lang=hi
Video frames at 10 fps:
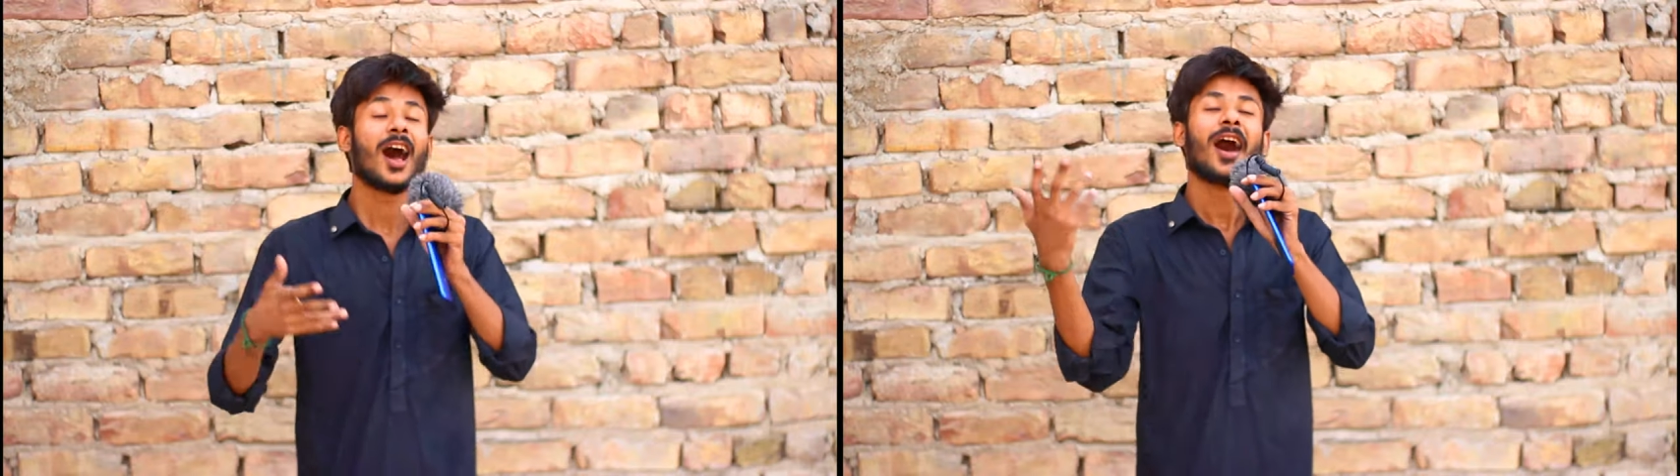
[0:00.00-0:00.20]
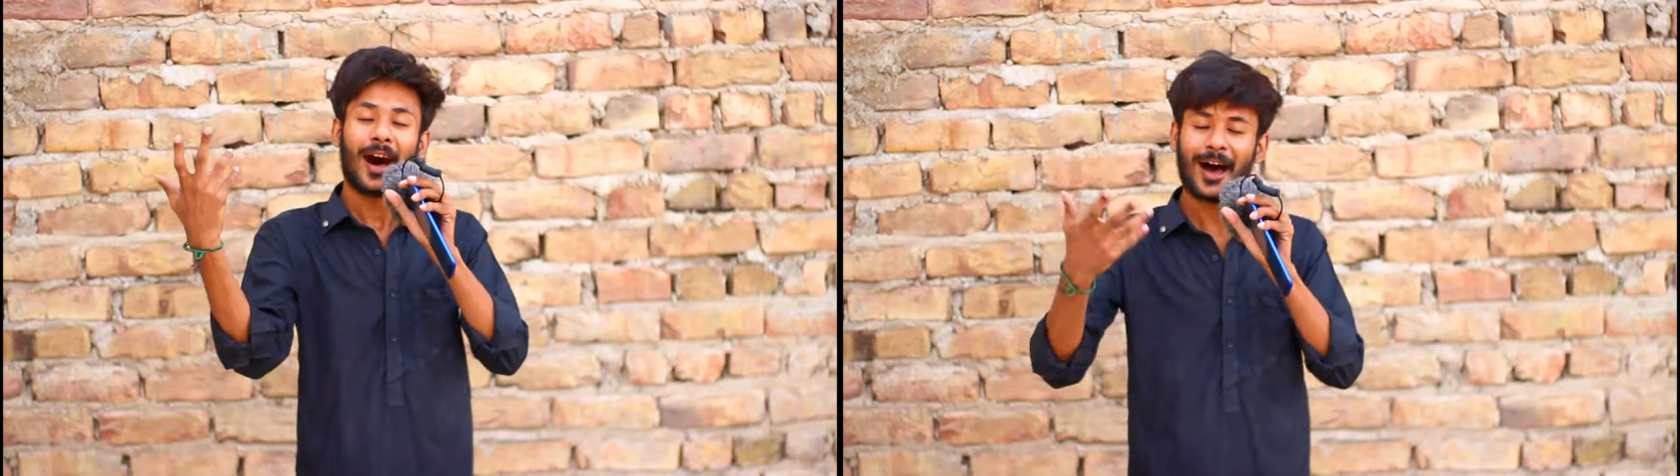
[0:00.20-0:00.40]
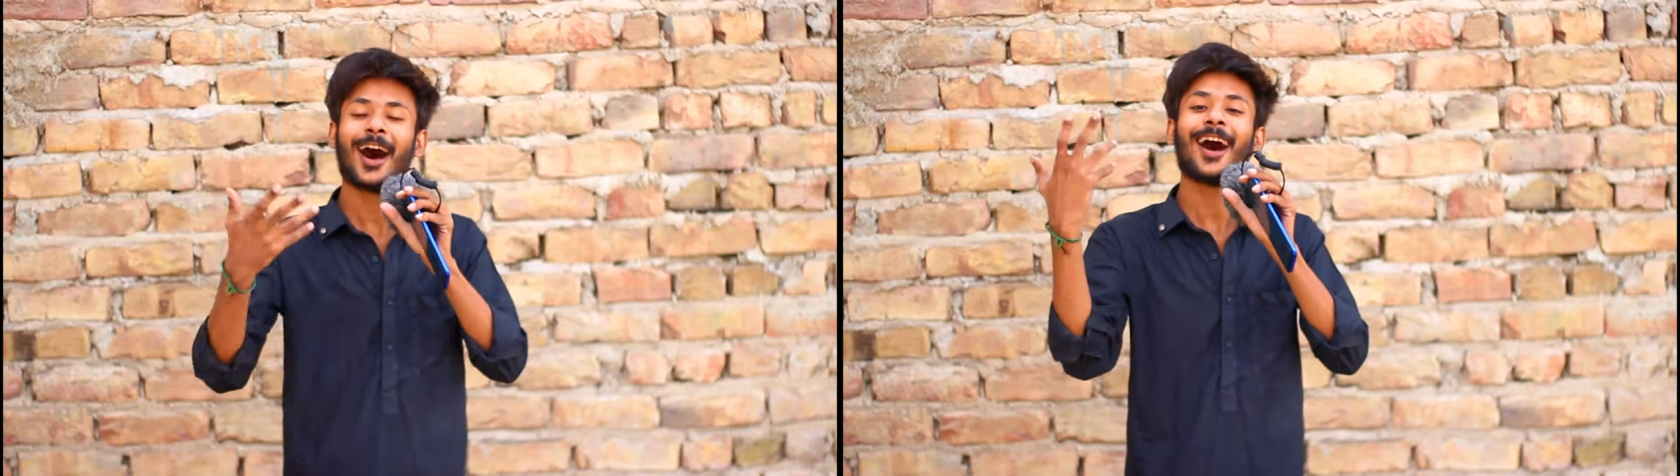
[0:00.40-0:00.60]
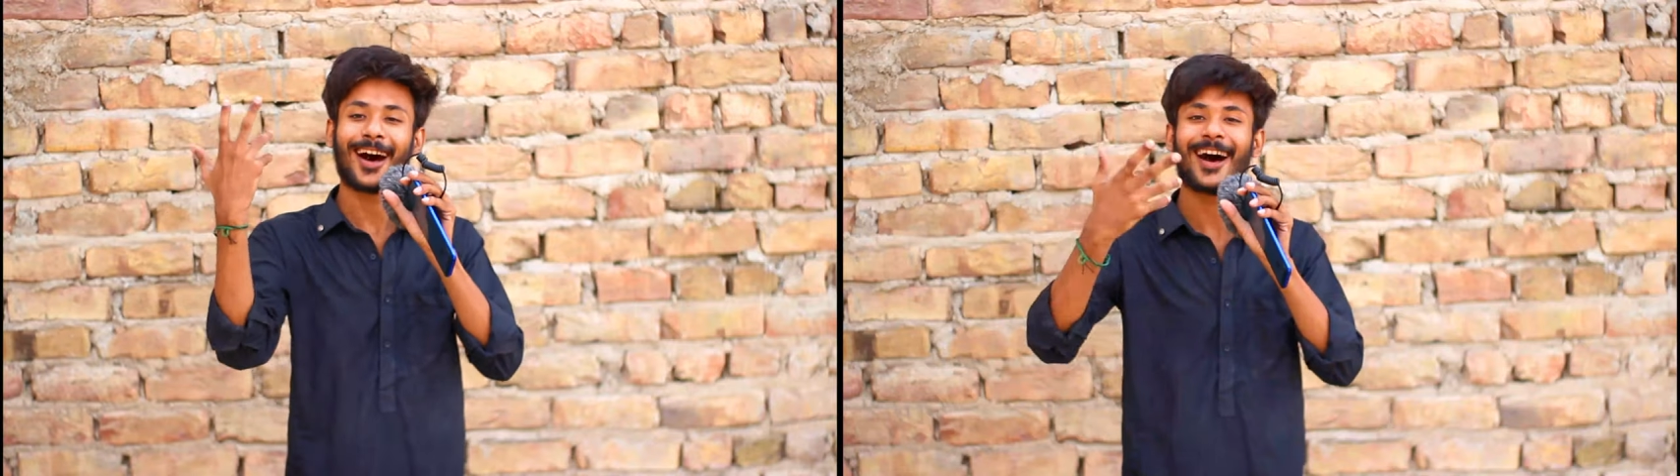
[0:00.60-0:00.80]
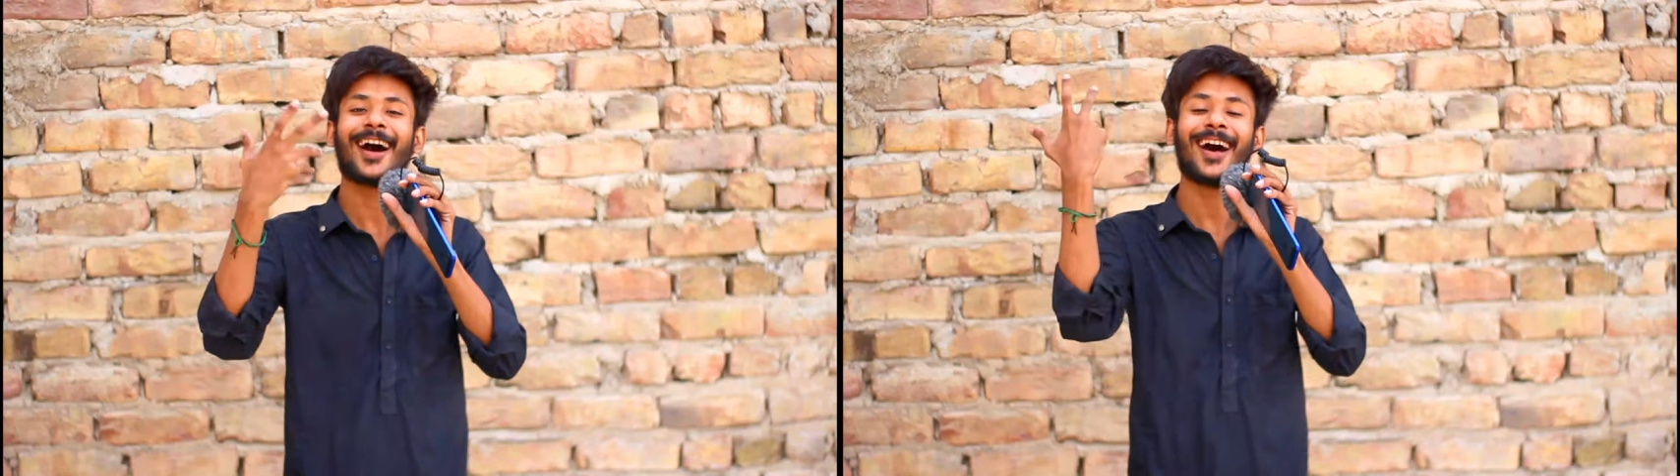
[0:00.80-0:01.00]
हाँ
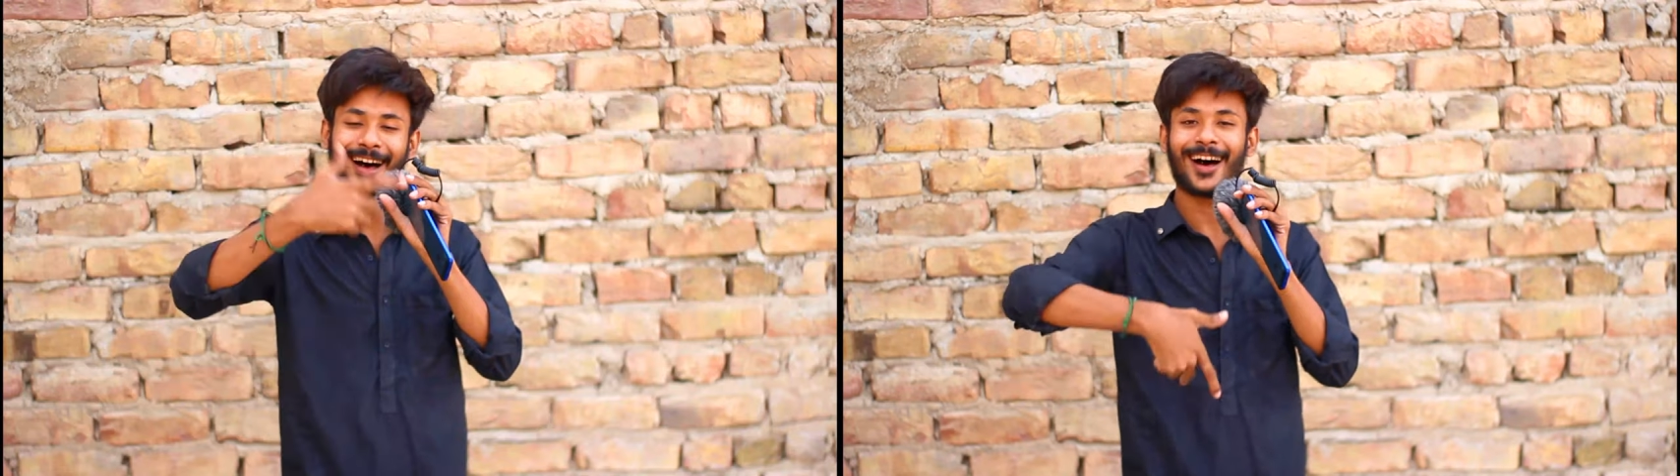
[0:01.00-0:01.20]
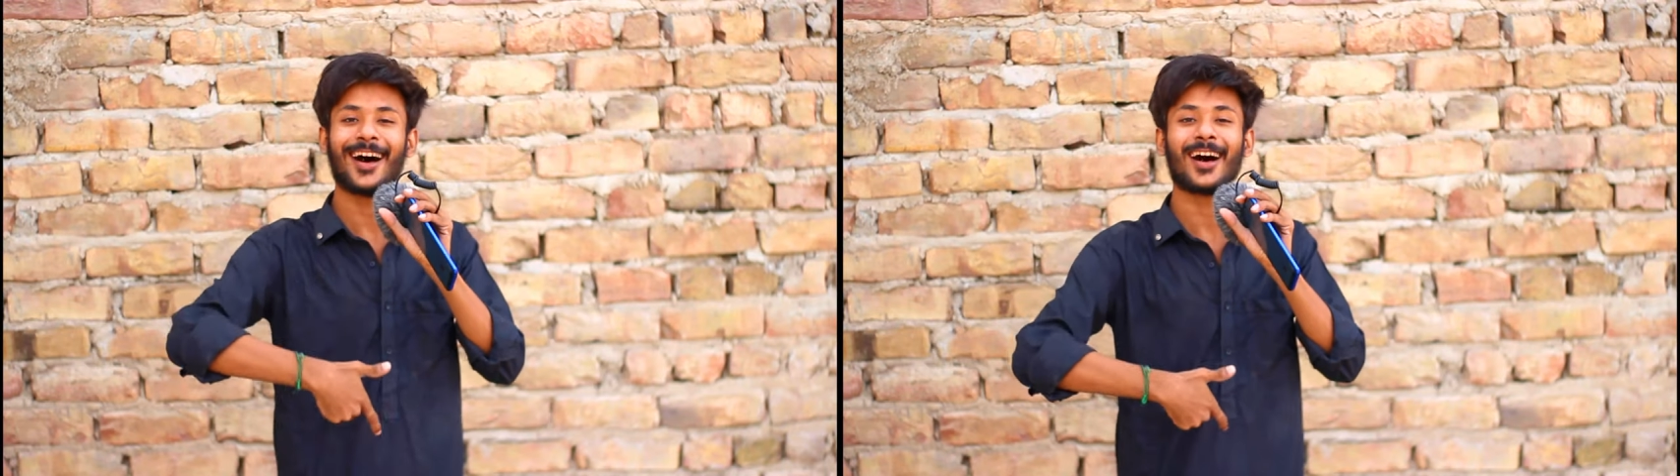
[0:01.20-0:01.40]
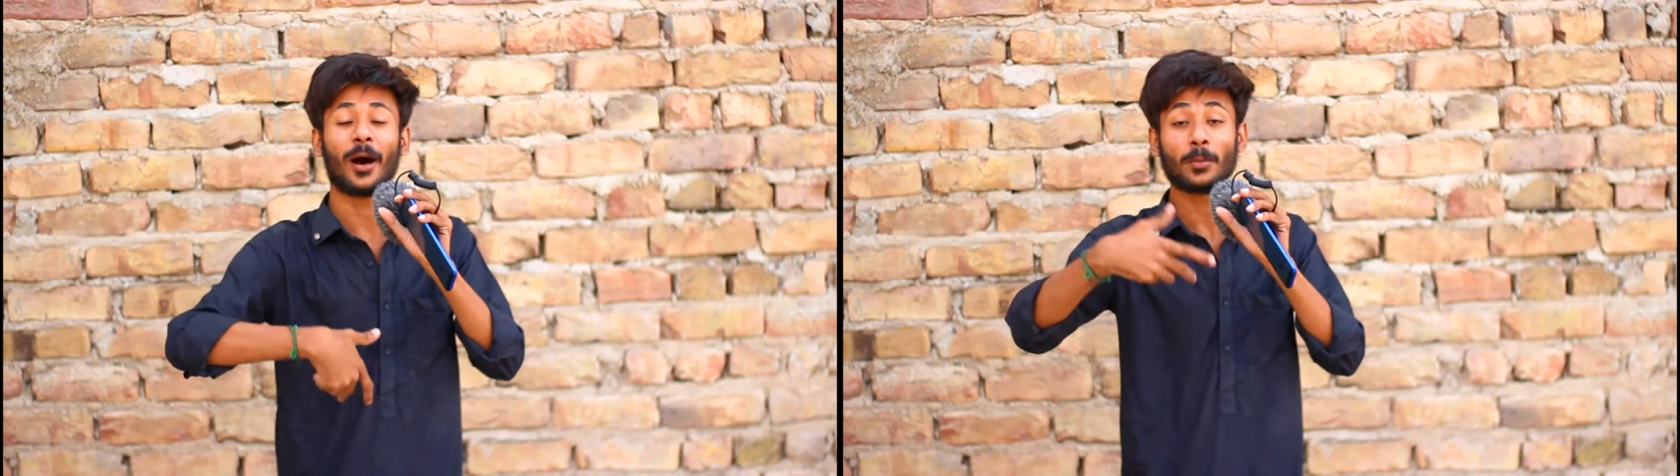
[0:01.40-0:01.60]
हाँ हाँ हम